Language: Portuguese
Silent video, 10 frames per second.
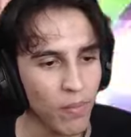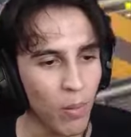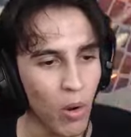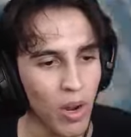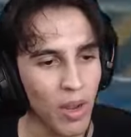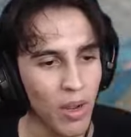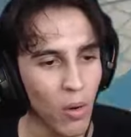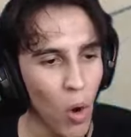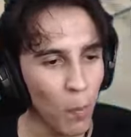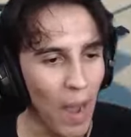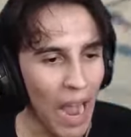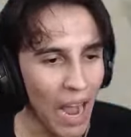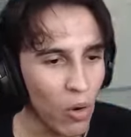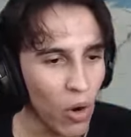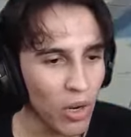Bora. Opa,
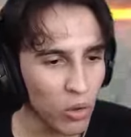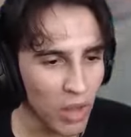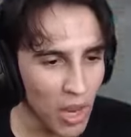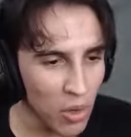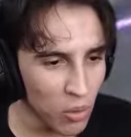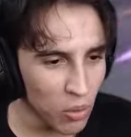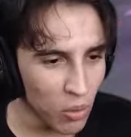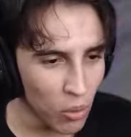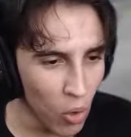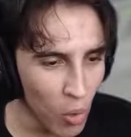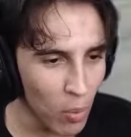agora eu tenho o